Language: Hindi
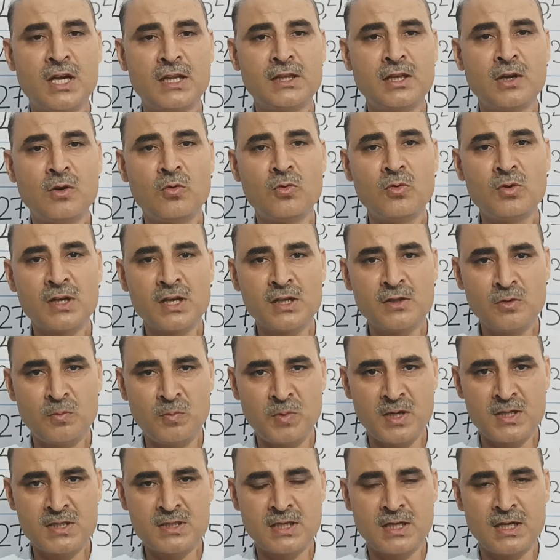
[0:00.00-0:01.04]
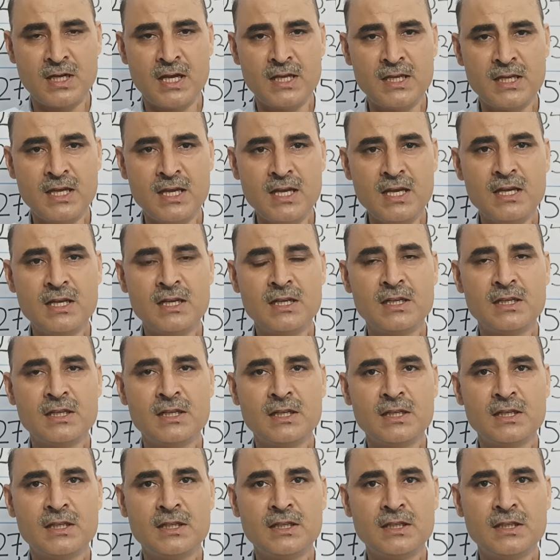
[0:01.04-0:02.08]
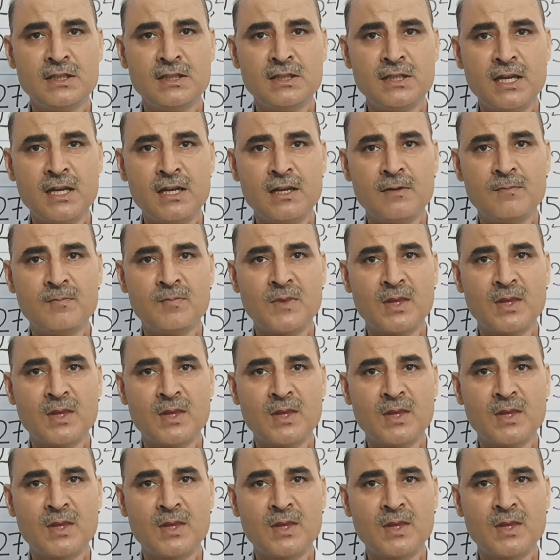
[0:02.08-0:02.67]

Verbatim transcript: साथ ही उनकी जो पेंशन है ये ये